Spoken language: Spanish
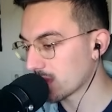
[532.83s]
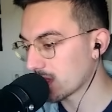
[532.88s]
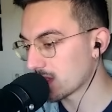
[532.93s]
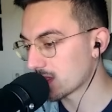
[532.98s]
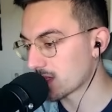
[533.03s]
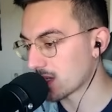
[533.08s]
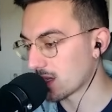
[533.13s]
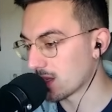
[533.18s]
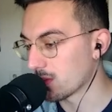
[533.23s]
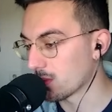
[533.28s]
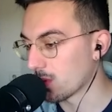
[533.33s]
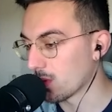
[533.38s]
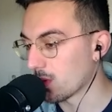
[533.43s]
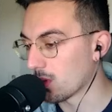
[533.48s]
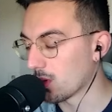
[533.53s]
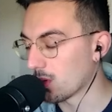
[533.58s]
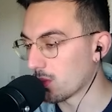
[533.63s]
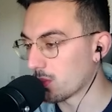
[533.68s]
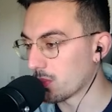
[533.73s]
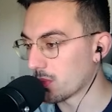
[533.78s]
se
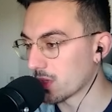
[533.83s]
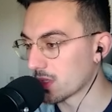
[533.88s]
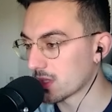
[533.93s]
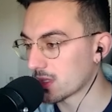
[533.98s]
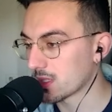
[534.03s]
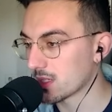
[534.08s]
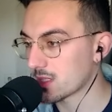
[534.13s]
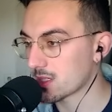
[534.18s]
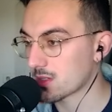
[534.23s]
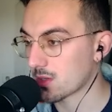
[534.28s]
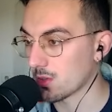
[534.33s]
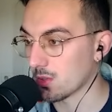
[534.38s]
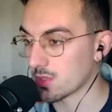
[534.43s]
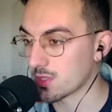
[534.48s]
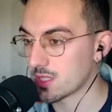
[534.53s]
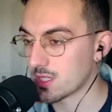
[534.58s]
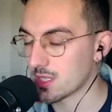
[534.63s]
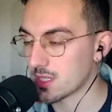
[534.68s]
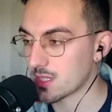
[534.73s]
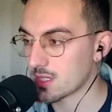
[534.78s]
llevó puentes,
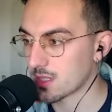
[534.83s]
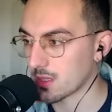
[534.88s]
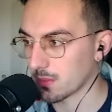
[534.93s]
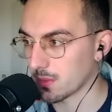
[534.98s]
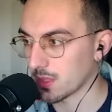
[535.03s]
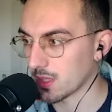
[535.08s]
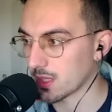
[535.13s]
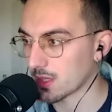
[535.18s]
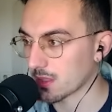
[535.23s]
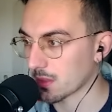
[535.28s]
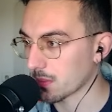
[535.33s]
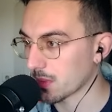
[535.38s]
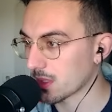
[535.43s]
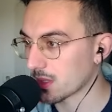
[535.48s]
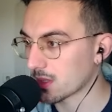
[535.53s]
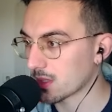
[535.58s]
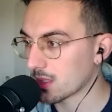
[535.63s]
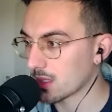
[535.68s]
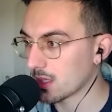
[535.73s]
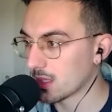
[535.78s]
coches,
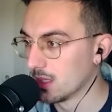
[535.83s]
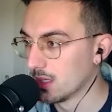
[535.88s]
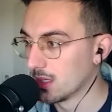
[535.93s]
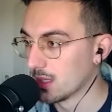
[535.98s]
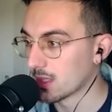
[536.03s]
evidentemente.